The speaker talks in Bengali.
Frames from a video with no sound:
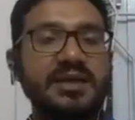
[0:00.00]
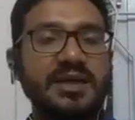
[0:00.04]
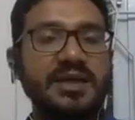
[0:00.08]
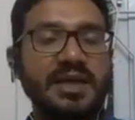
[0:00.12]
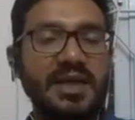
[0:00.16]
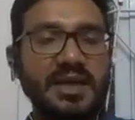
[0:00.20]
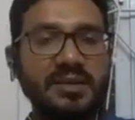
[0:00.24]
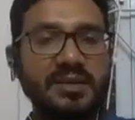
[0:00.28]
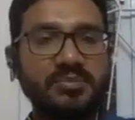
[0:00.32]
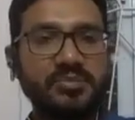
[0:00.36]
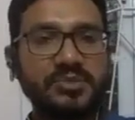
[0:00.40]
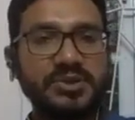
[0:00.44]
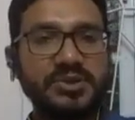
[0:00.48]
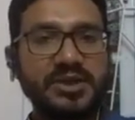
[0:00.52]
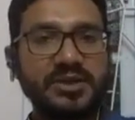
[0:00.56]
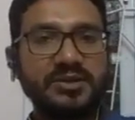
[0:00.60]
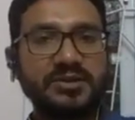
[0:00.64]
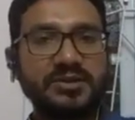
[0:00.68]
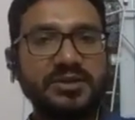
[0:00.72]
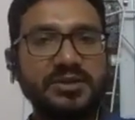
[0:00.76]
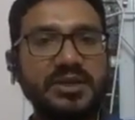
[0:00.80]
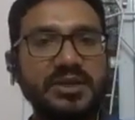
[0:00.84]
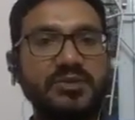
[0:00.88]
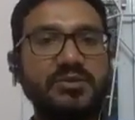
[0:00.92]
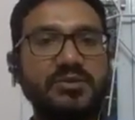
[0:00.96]
এর পূজা করতে
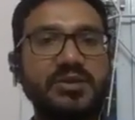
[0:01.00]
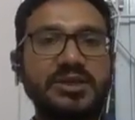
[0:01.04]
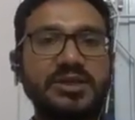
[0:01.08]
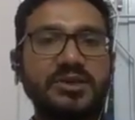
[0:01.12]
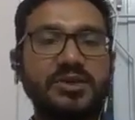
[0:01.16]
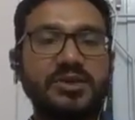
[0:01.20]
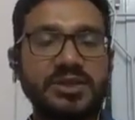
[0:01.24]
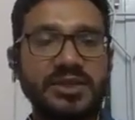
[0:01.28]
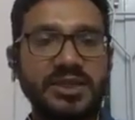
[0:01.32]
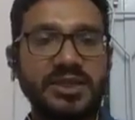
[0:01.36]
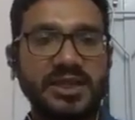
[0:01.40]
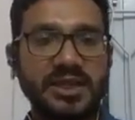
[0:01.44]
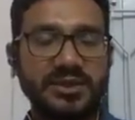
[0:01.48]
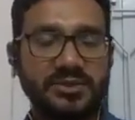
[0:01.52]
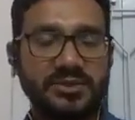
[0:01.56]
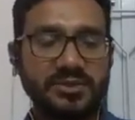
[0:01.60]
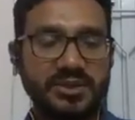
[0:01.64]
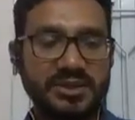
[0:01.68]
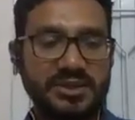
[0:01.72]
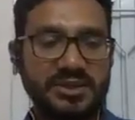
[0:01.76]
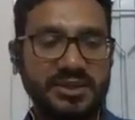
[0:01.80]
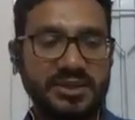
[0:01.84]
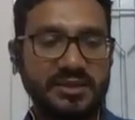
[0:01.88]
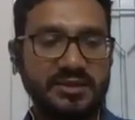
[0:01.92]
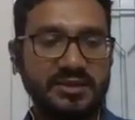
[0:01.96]
এগুলোকে সে অস্বীকার
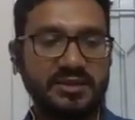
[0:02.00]
করেছে